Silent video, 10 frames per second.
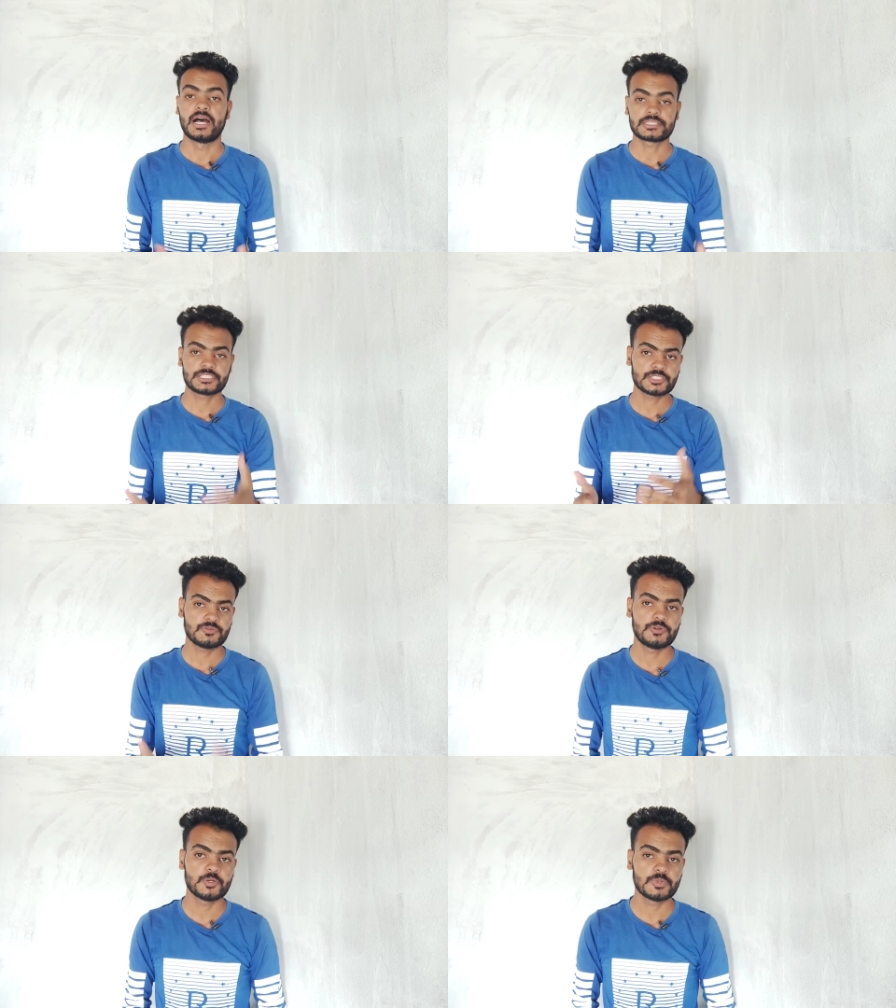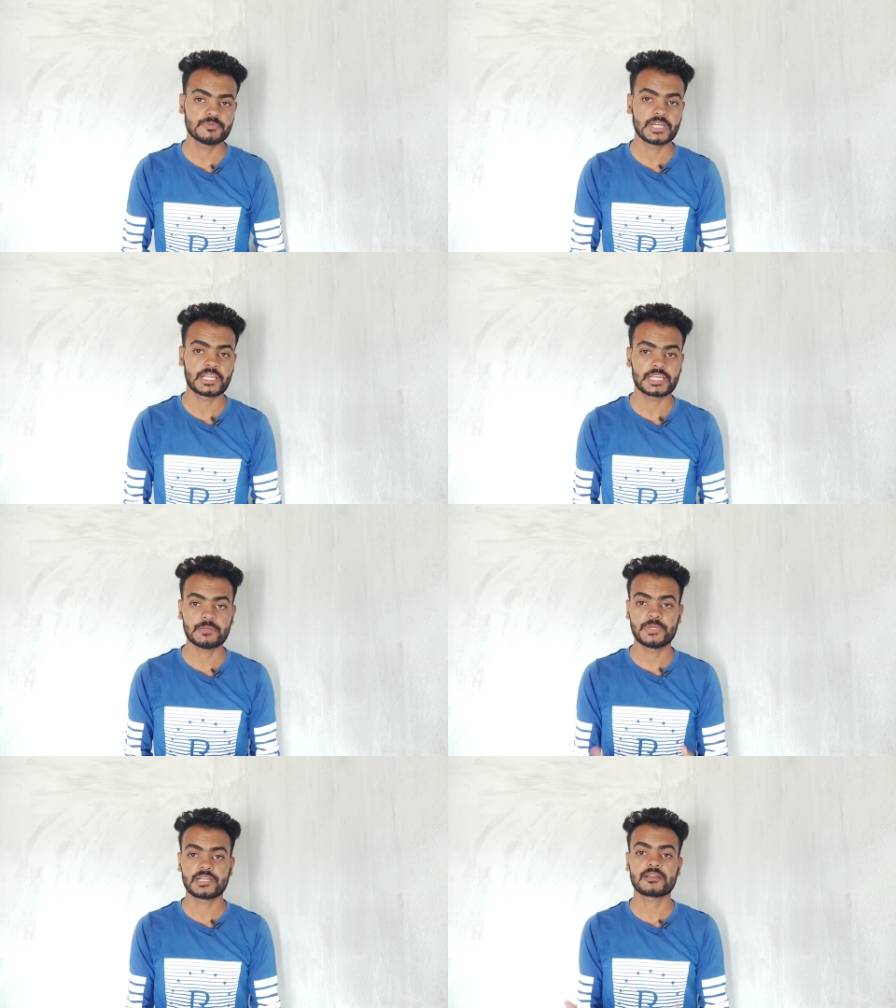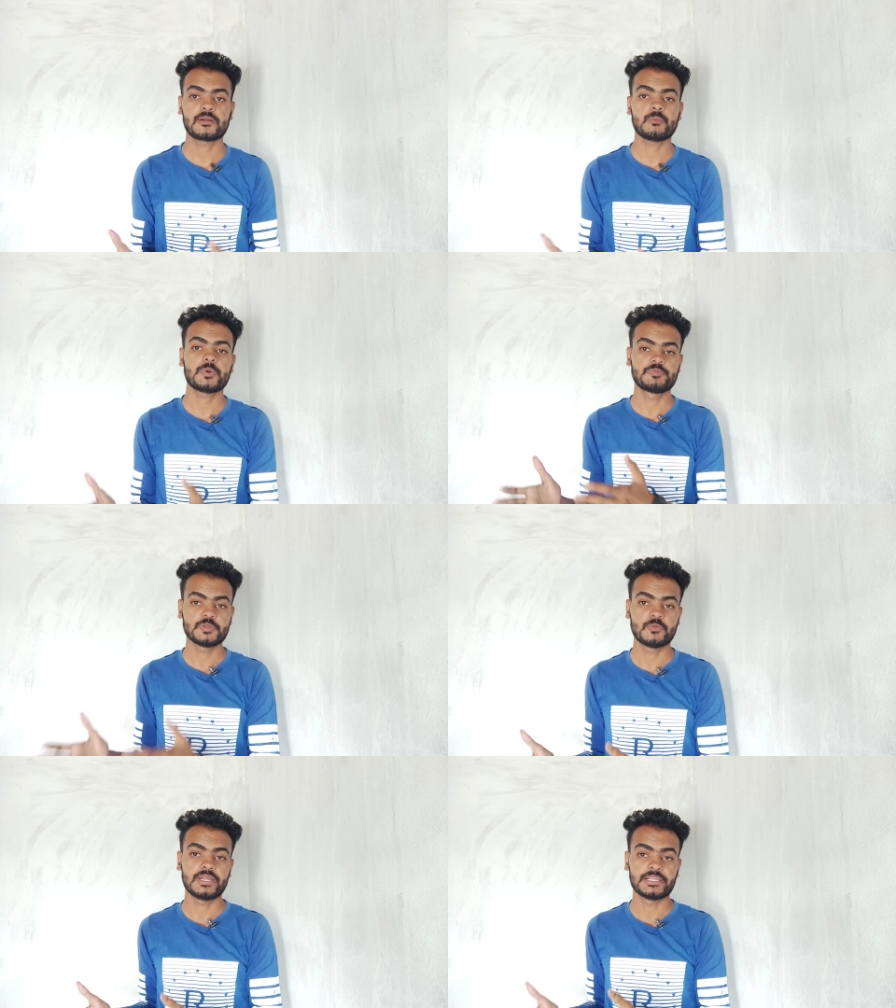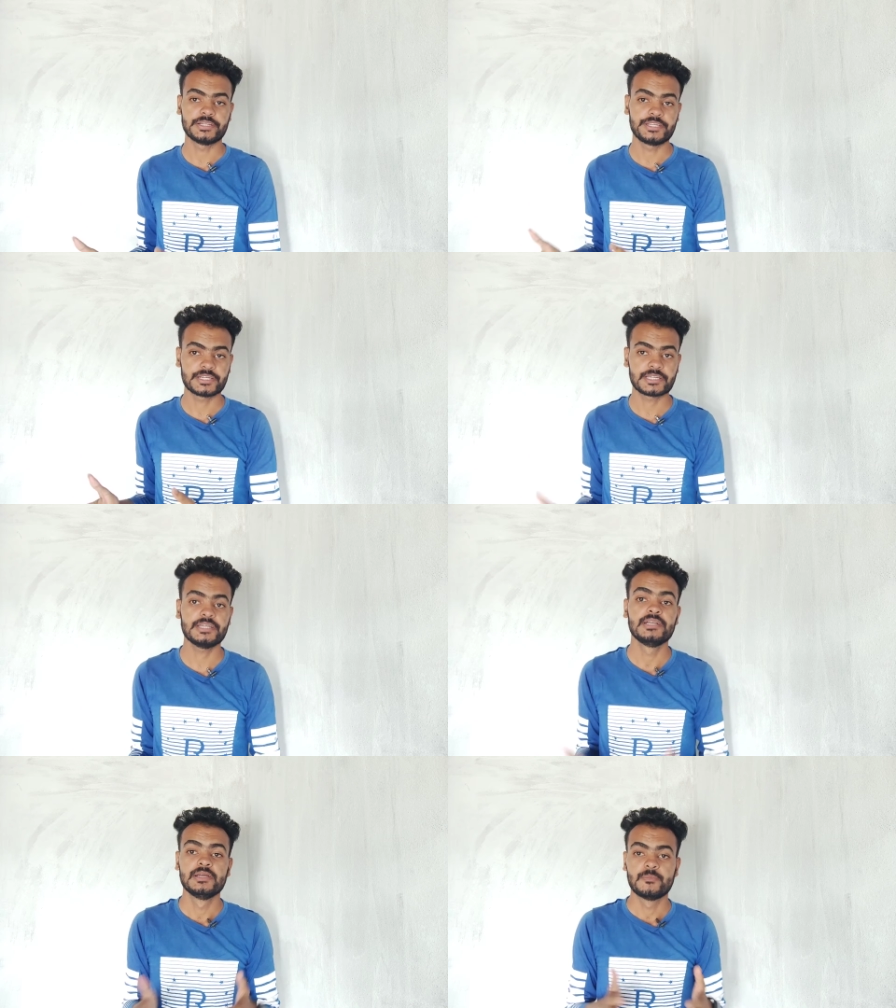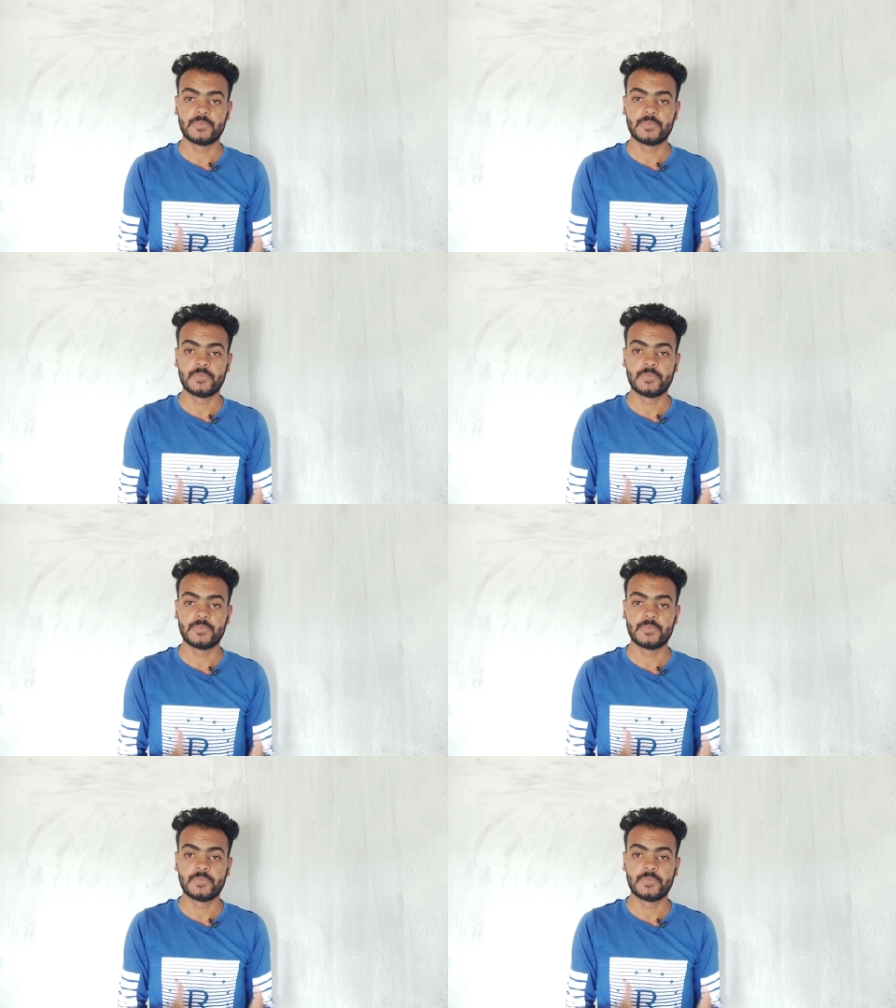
आज की इस वीडियो में हम जानेंगे बैटल ग्राउंड पबजी मोबाइल इंडिया के